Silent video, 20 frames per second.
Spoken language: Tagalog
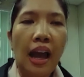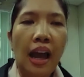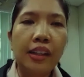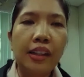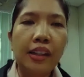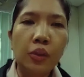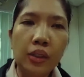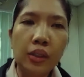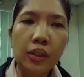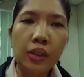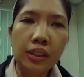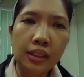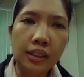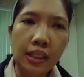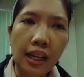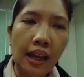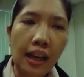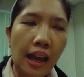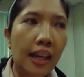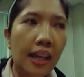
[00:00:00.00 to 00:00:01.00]
At kung
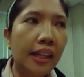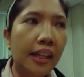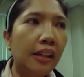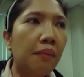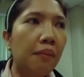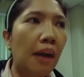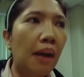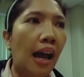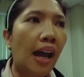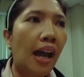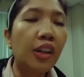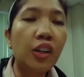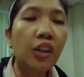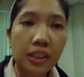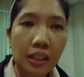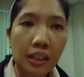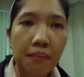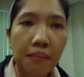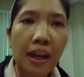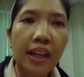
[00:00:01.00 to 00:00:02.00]
sakaling
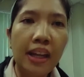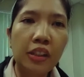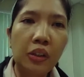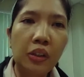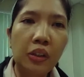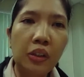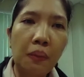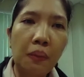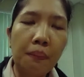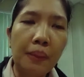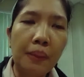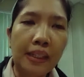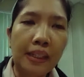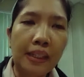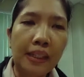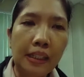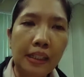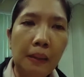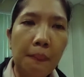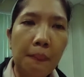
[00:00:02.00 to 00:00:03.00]
maayos naman yung
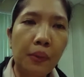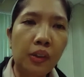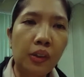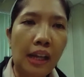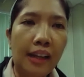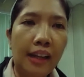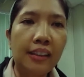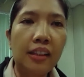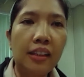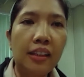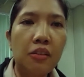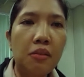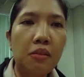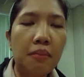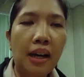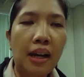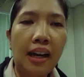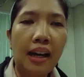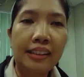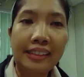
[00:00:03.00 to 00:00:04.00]
pag-input natin ng
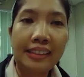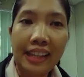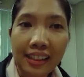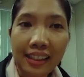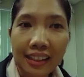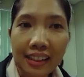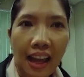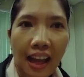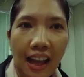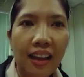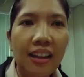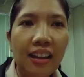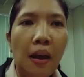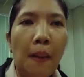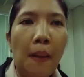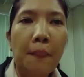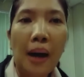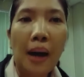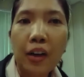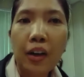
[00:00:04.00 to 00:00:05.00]
mga data
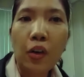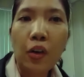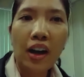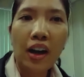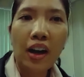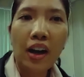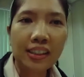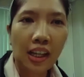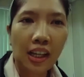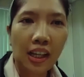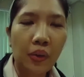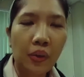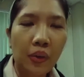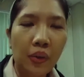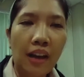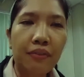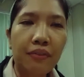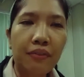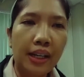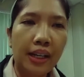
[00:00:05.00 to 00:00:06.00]
bago ang
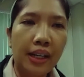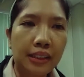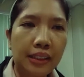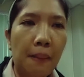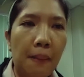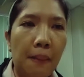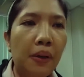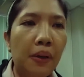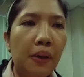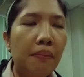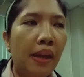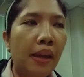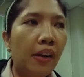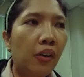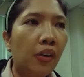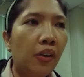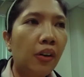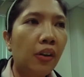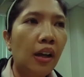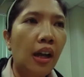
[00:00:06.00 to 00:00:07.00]
sakuna, for example,
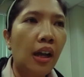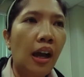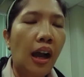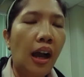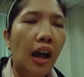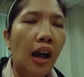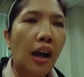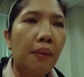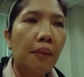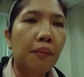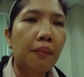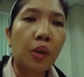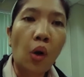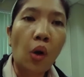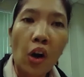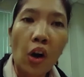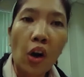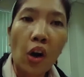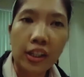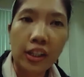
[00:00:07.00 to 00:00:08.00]
merong um,
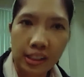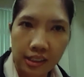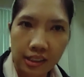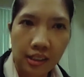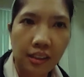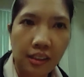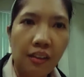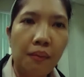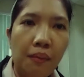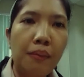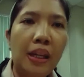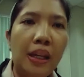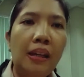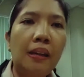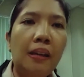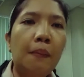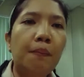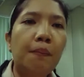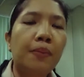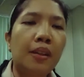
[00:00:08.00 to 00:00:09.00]
cost, may
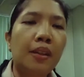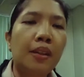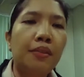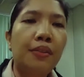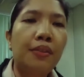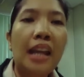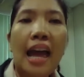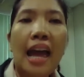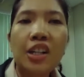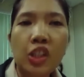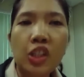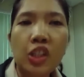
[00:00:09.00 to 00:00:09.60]
financial